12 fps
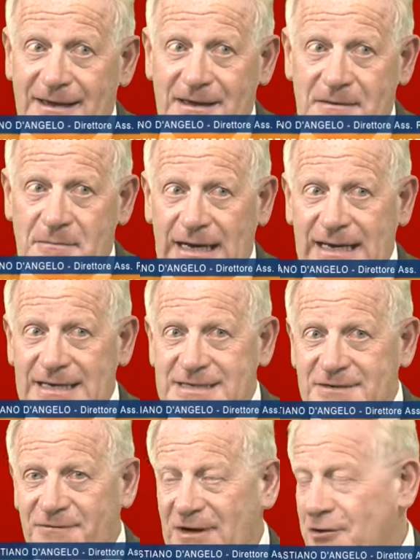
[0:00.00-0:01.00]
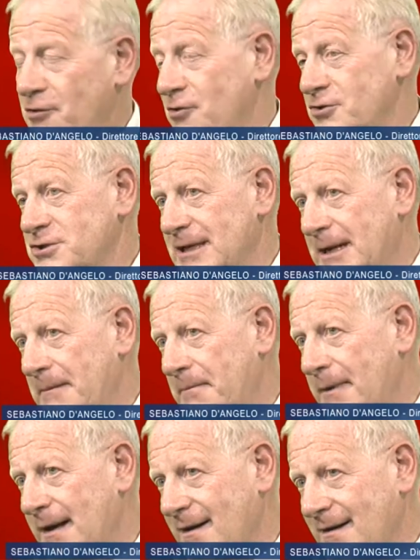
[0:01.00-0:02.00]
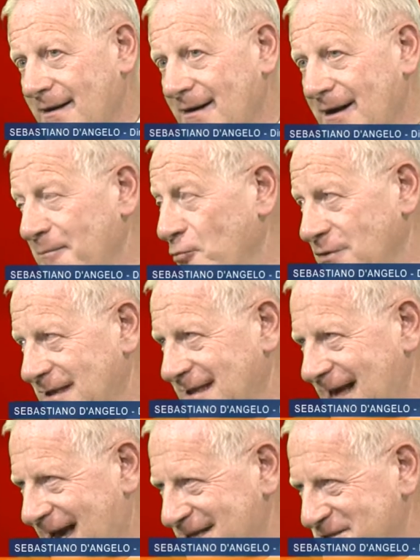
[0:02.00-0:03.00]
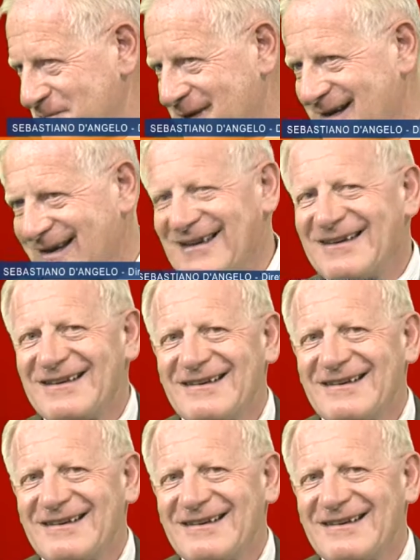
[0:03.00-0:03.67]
magari si fa conoscere per la punta di iceberg